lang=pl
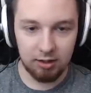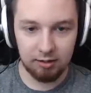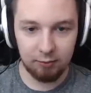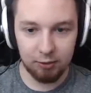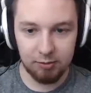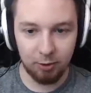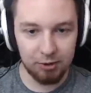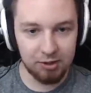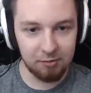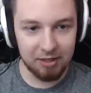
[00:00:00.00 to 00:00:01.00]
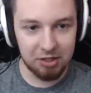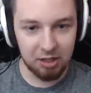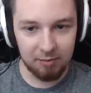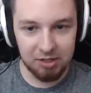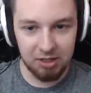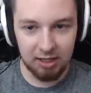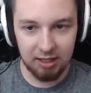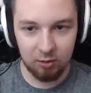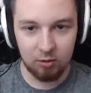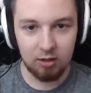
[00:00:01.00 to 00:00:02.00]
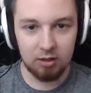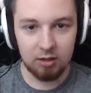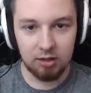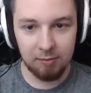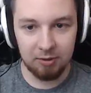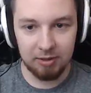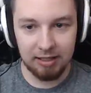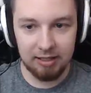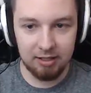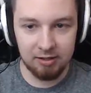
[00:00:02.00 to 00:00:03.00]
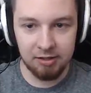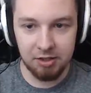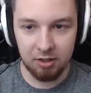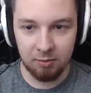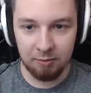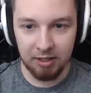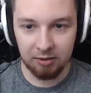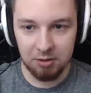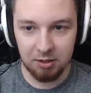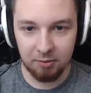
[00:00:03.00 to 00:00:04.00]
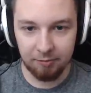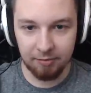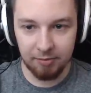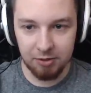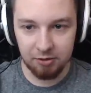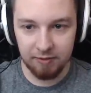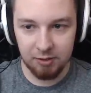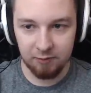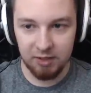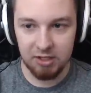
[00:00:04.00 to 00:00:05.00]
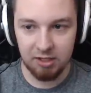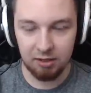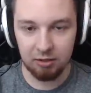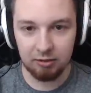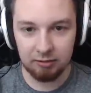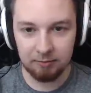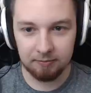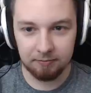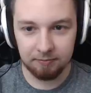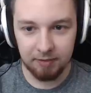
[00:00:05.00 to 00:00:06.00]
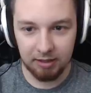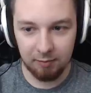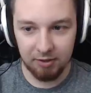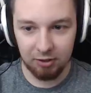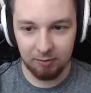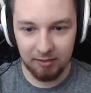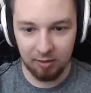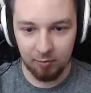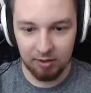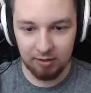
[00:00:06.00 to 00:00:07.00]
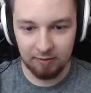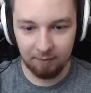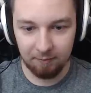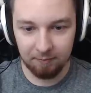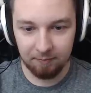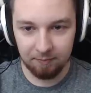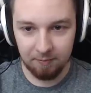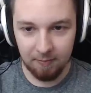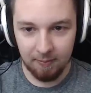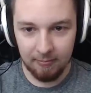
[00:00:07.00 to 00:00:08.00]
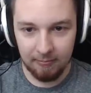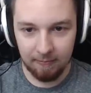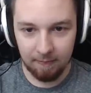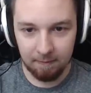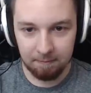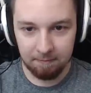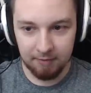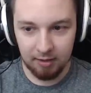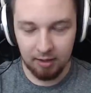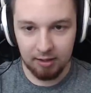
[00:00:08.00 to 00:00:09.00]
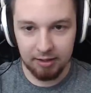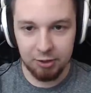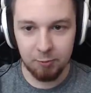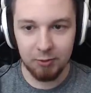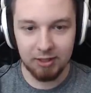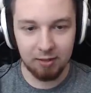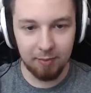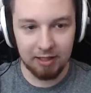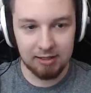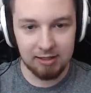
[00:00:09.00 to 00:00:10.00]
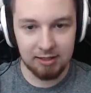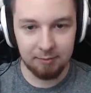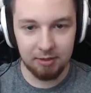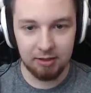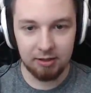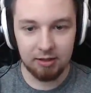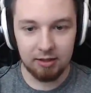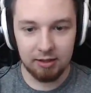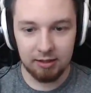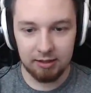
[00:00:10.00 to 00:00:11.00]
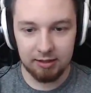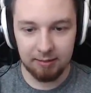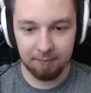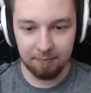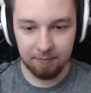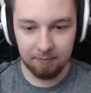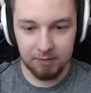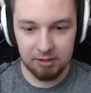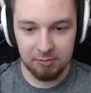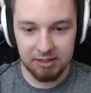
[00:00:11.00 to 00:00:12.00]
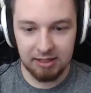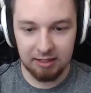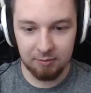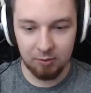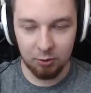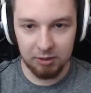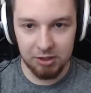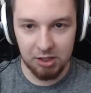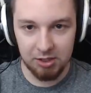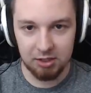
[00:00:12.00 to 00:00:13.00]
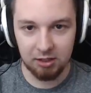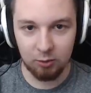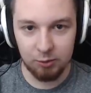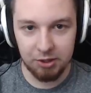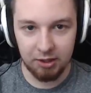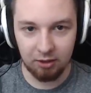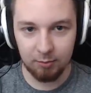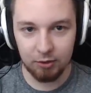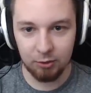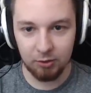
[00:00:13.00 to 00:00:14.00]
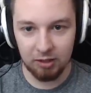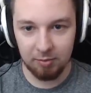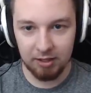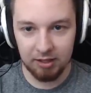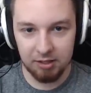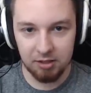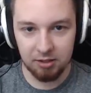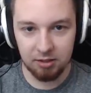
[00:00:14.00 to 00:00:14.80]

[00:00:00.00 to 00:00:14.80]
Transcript: Takie w kosmosie. Zobaczysz, jak będziesz jechał i będą takie linie, znaczy, że mamy jakiegoś typa w pobliżu, więc uważaj na to. Takie będą jakby... Okej. Okay. Kiedyś był taki bug z tym, e, tym, z tym skinem króliczka, że takie uszy jego były długie, pamiętasz?